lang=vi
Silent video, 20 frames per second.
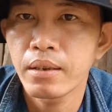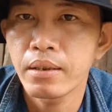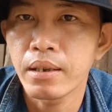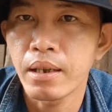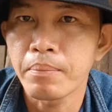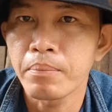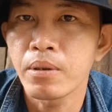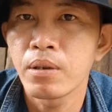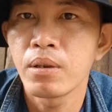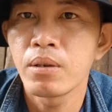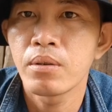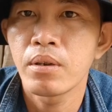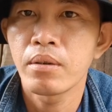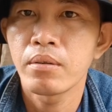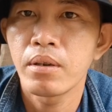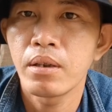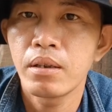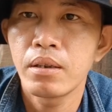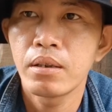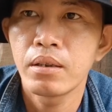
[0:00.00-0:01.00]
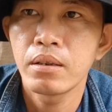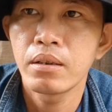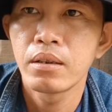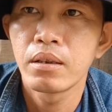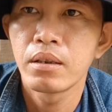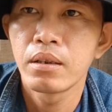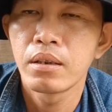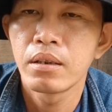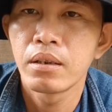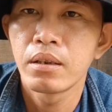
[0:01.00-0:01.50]
gặp cô nào đó nữa
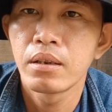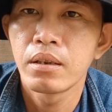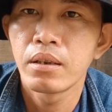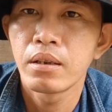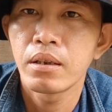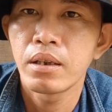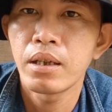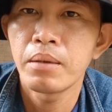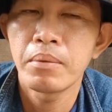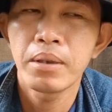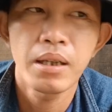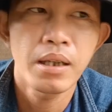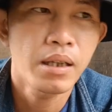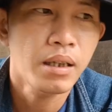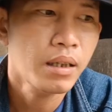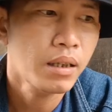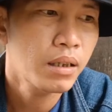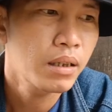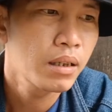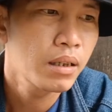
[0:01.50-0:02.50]
em nói thiệt